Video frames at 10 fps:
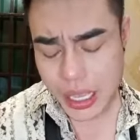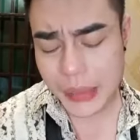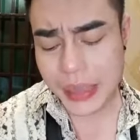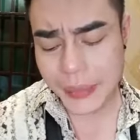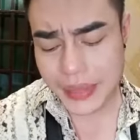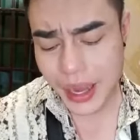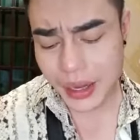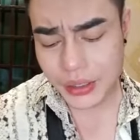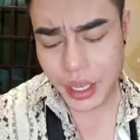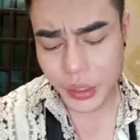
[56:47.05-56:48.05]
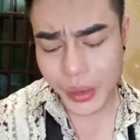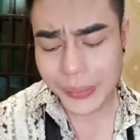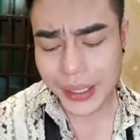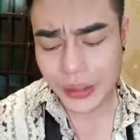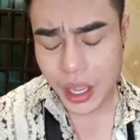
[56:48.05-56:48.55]
em cảm giác là thời của
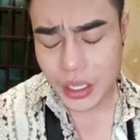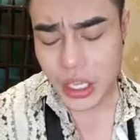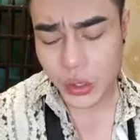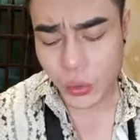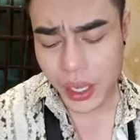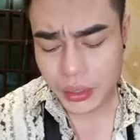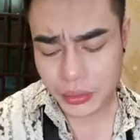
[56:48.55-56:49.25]
em đang tới nhiều quá